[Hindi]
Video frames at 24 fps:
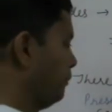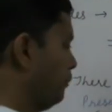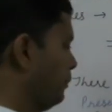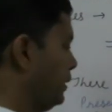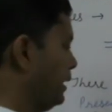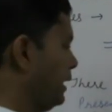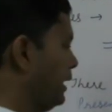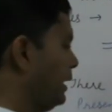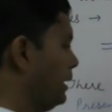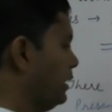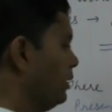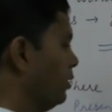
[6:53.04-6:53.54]

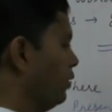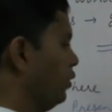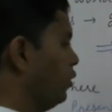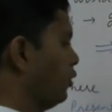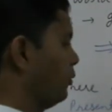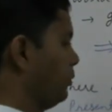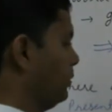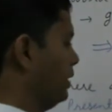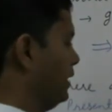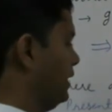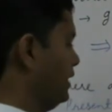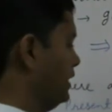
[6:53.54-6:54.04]
प्लेड
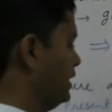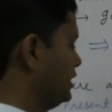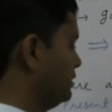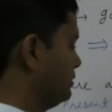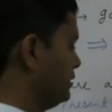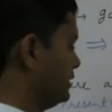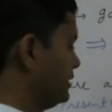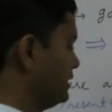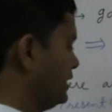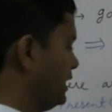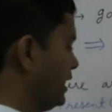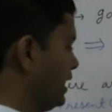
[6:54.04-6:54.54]
और प्लेड
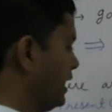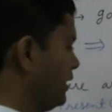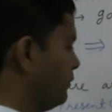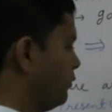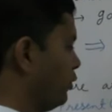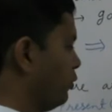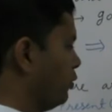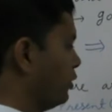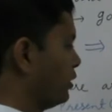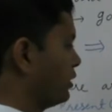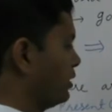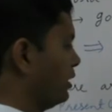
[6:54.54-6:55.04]
इसमें सेकेंड
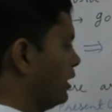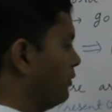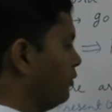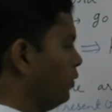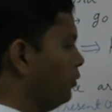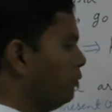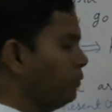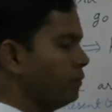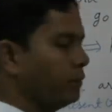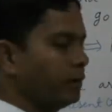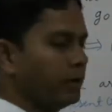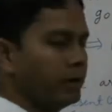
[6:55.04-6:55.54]
फॉर्म और थर्ड
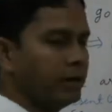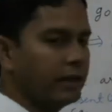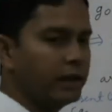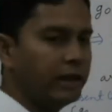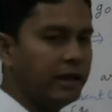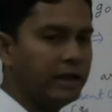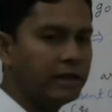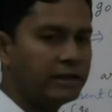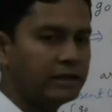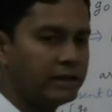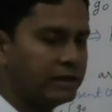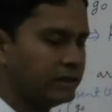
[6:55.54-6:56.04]
फॉर्म
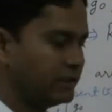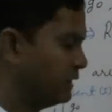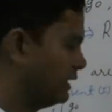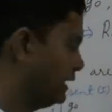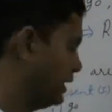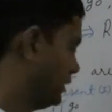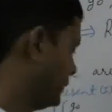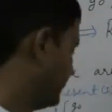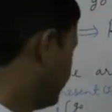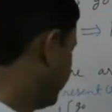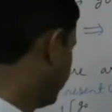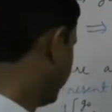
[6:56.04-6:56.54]
एक जैसी
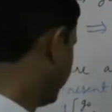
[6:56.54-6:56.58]
है